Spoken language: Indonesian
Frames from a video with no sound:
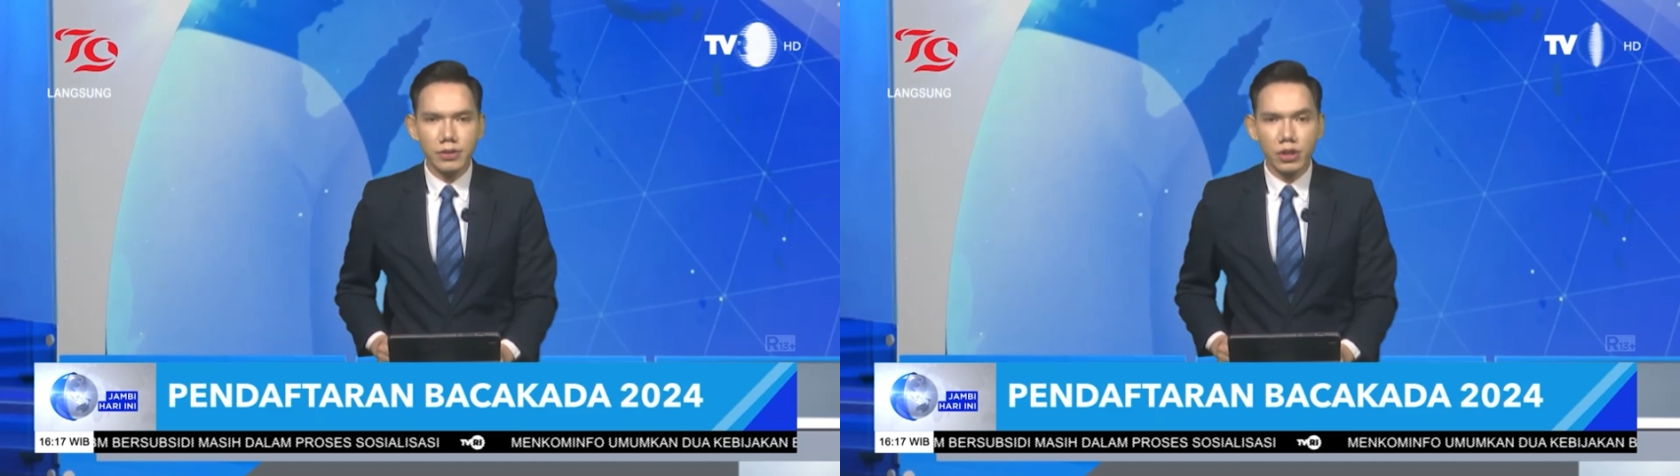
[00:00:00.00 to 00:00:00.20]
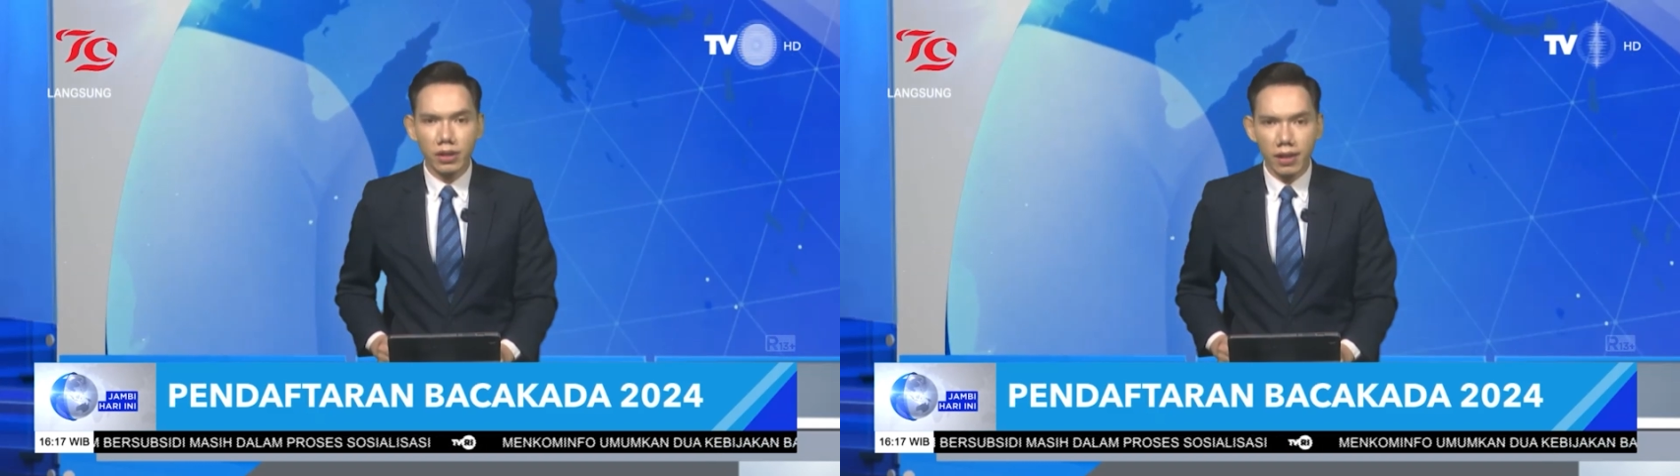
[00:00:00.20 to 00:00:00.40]

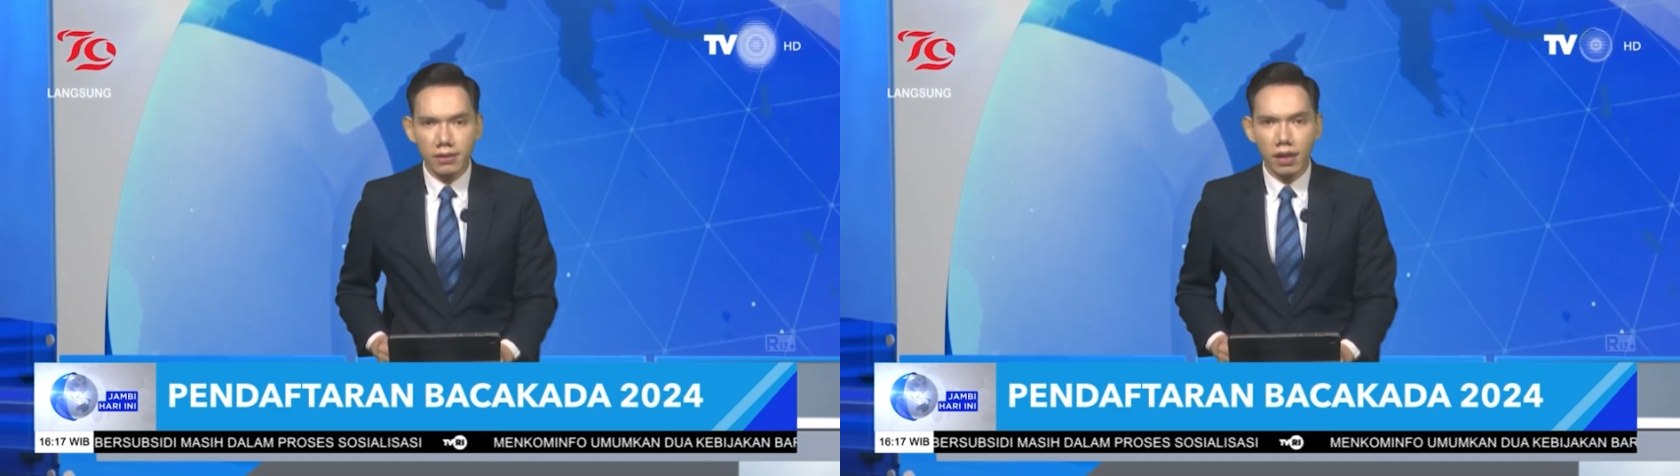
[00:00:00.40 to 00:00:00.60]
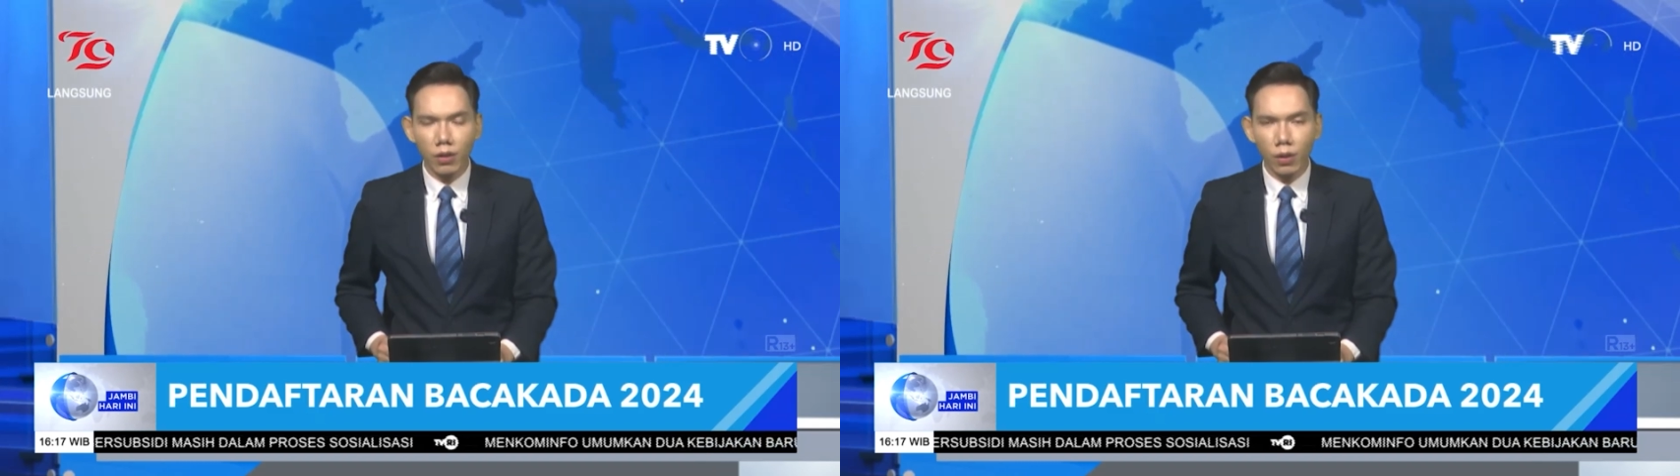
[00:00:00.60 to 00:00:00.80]
serentak
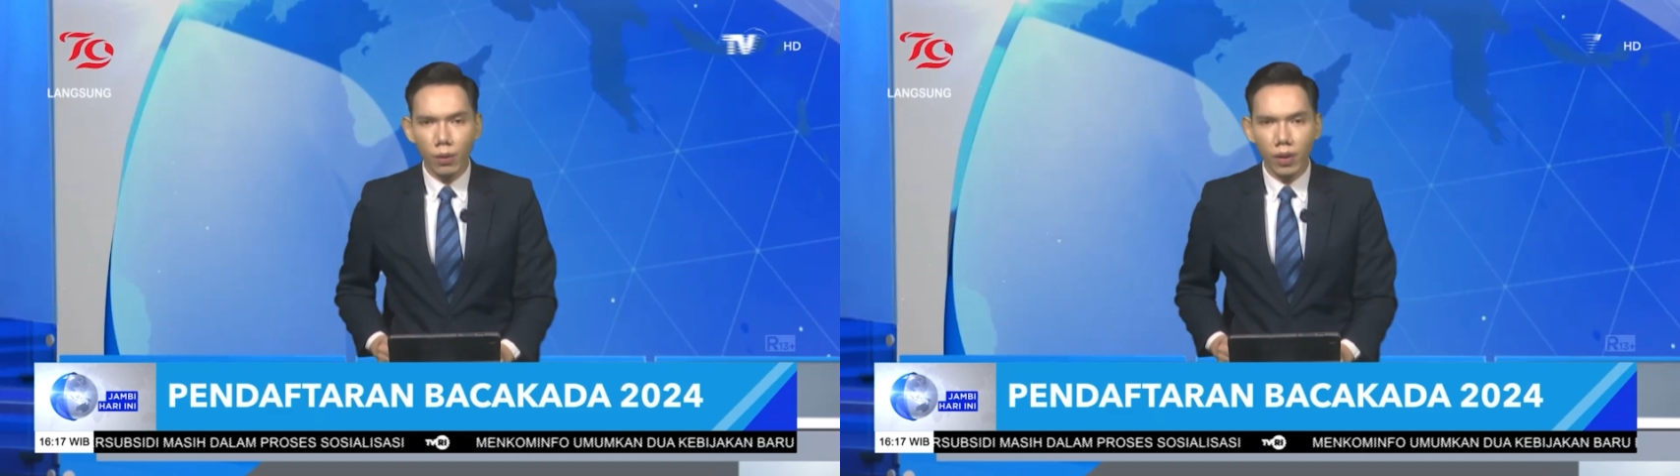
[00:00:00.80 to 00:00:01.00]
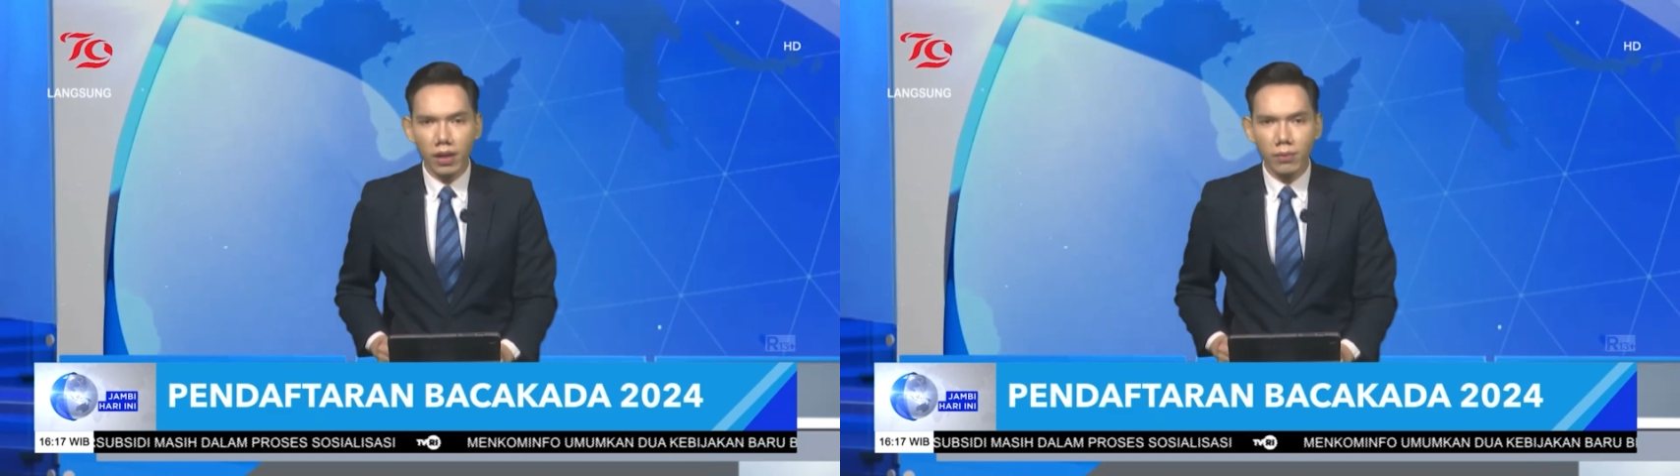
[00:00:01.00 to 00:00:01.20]
tahun
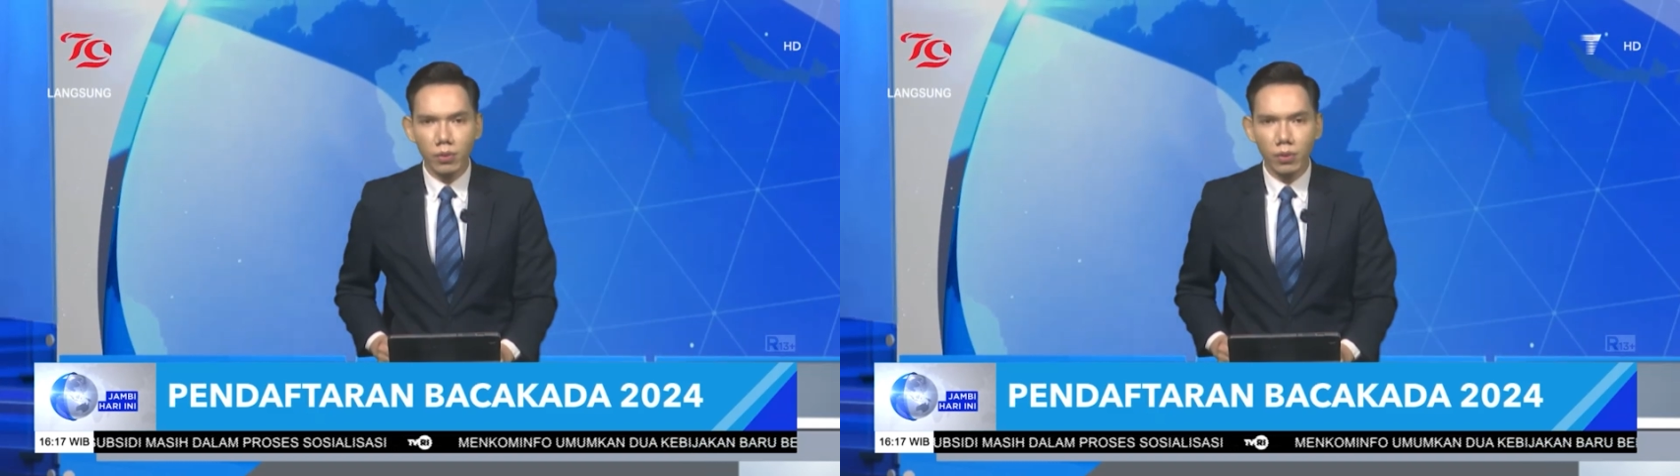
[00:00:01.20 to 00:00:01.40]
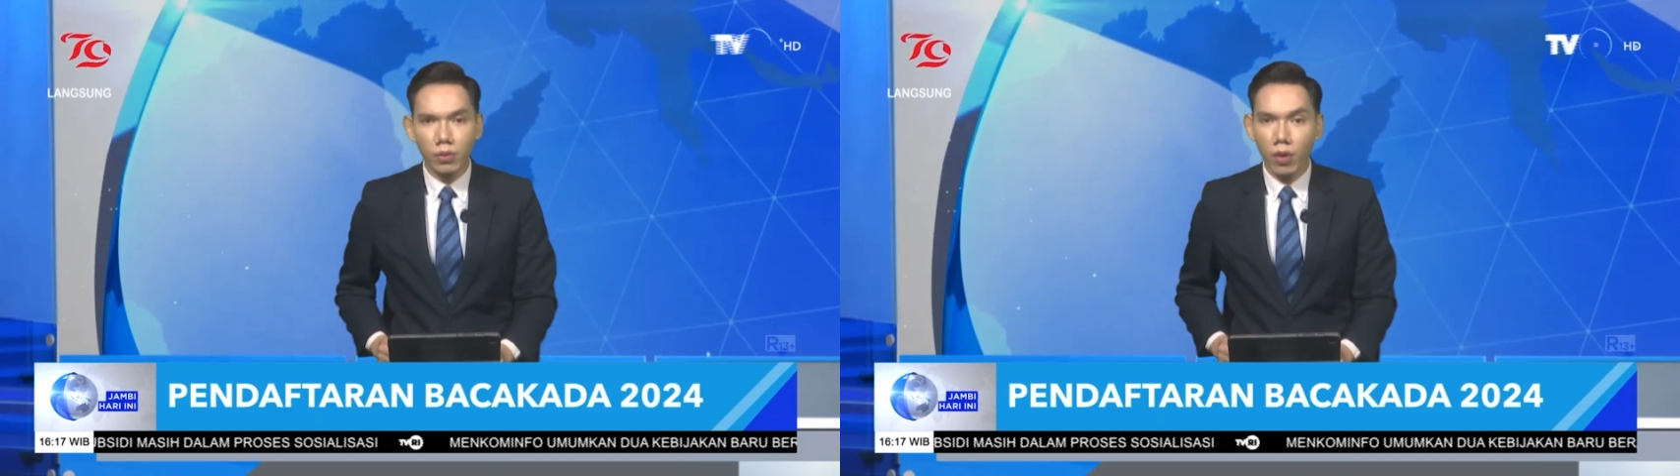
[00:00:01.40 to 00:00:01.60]

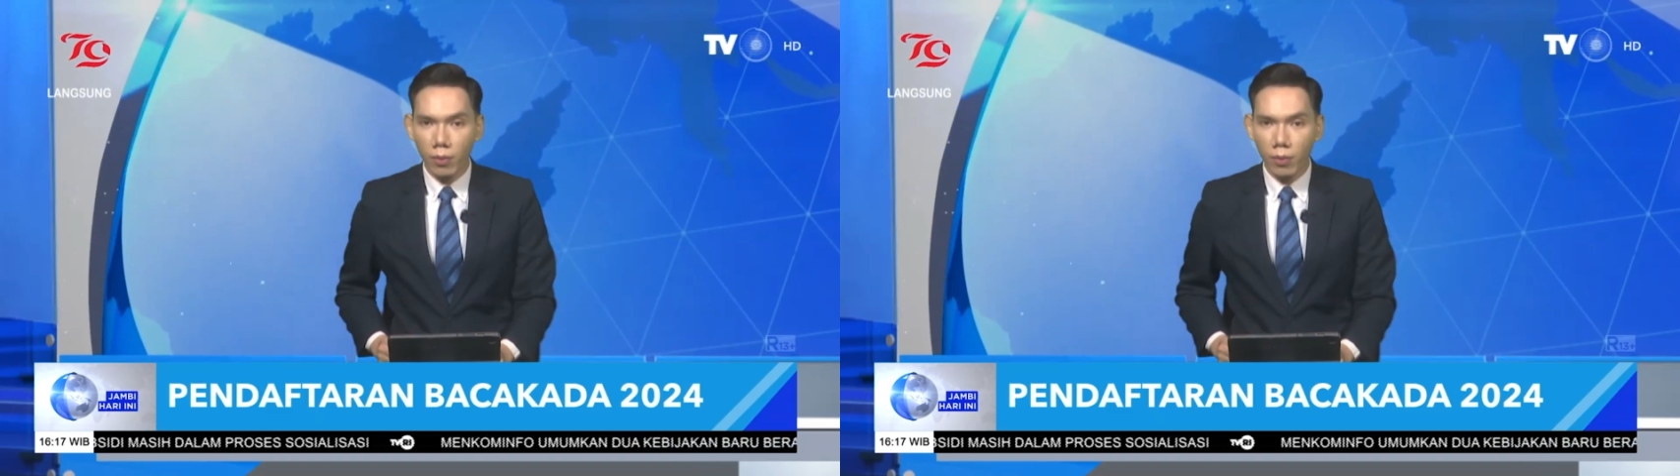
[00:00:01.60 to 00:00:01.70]
2024.